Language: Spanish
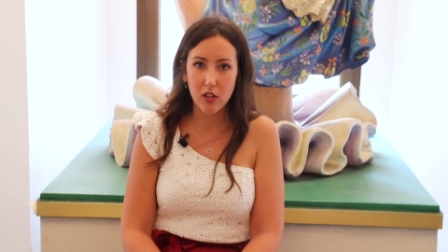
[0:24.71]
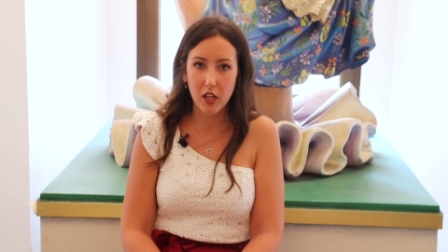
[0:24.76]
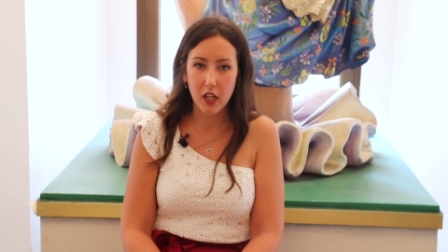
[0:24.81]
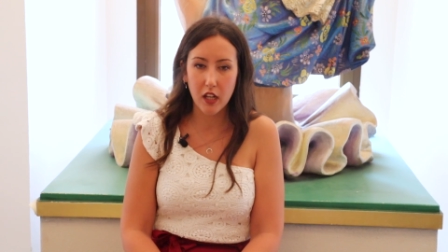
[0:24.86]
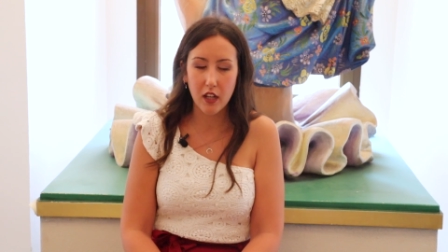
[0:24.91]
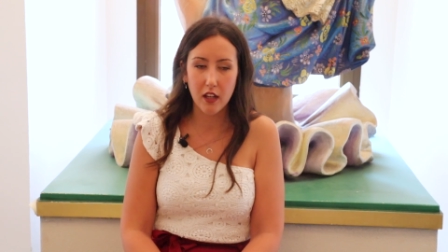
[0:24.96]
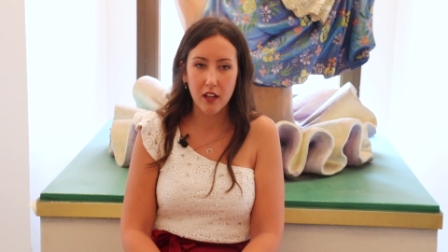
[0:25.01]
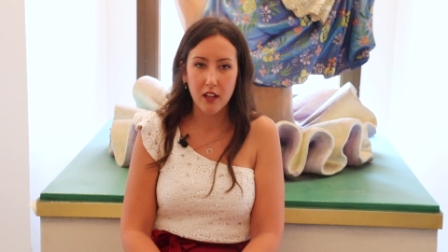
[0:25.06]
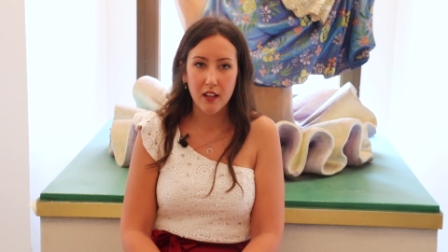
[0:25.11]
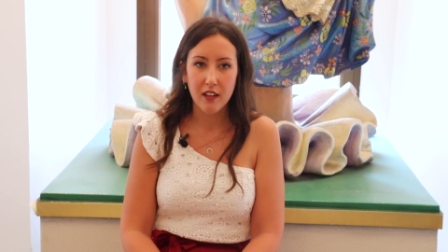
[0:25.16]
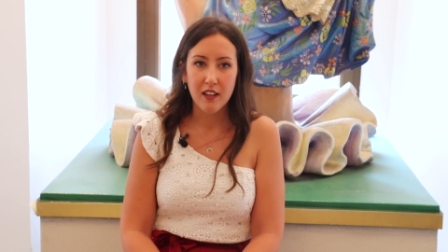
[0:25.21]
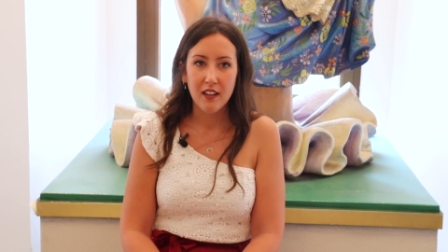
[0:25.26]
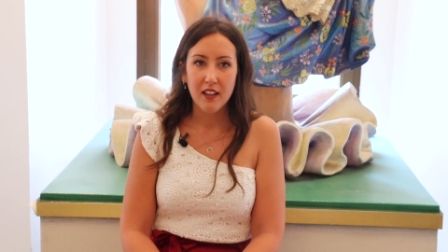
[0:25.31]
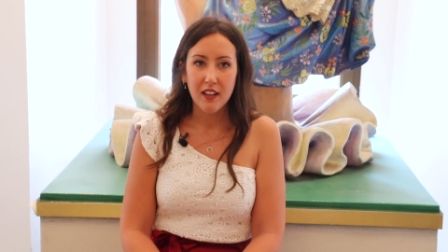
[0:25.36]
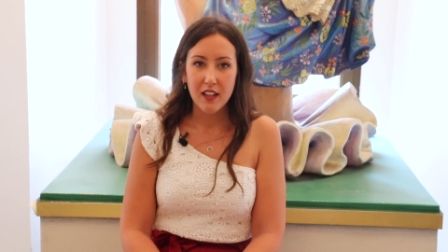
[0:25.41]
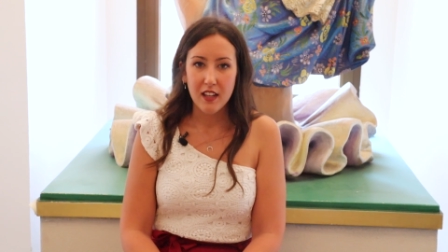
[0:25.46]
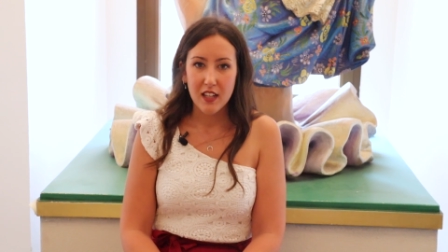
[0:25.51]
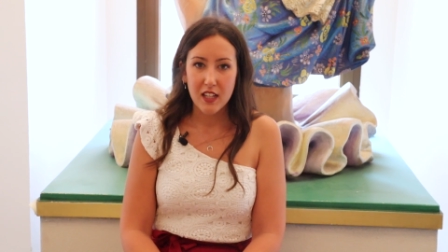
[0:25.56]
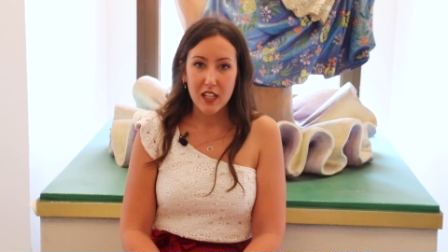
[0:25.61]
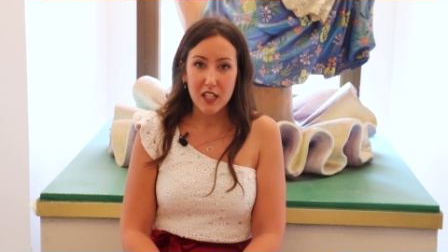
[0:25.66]
Que,
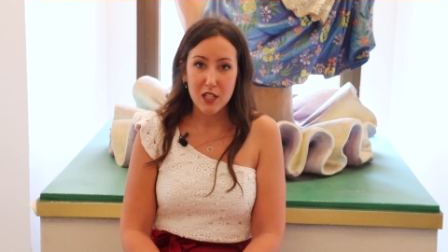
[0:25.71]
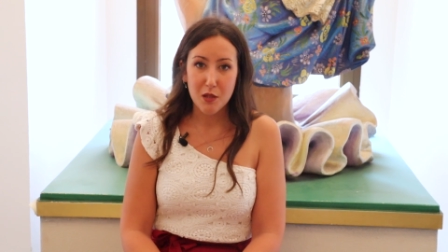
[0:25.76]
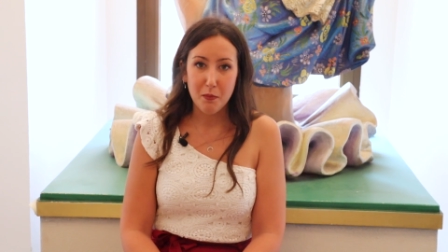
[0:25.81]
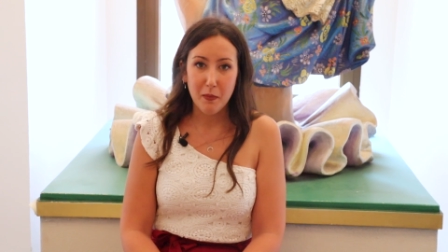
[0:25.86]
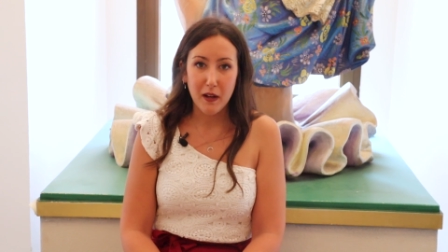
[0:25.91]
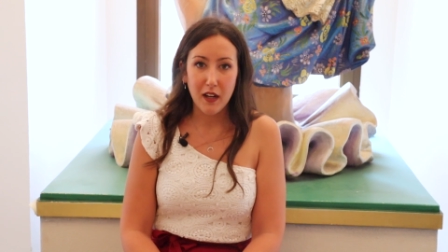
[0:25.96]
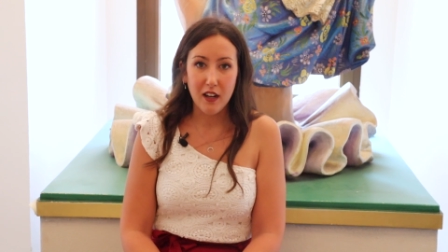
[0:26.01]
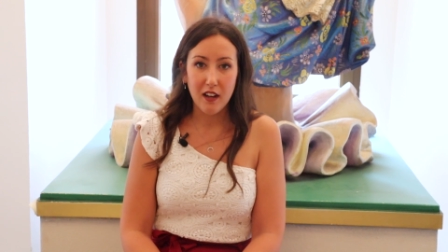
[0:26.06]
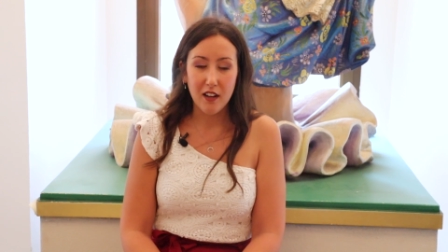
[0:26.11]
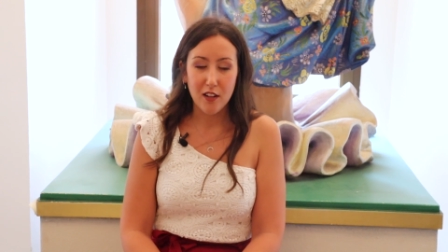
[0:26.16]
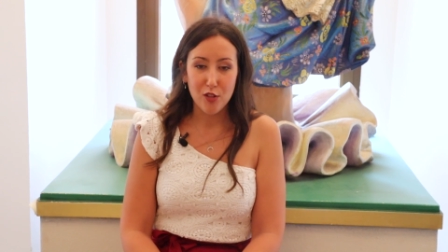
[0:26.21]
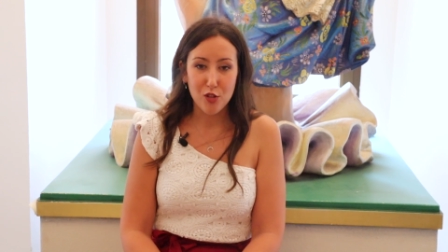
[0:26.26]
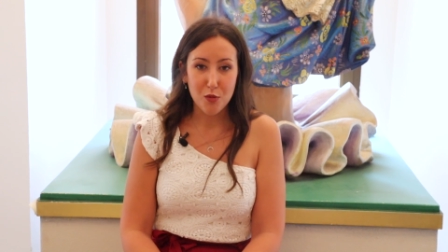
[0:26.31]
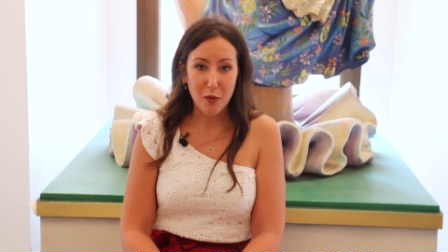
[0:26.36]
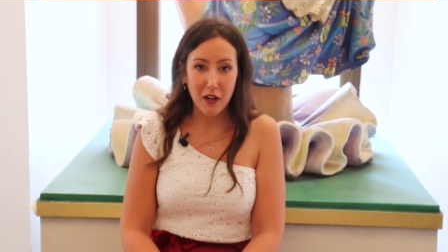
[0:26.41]
que sepa los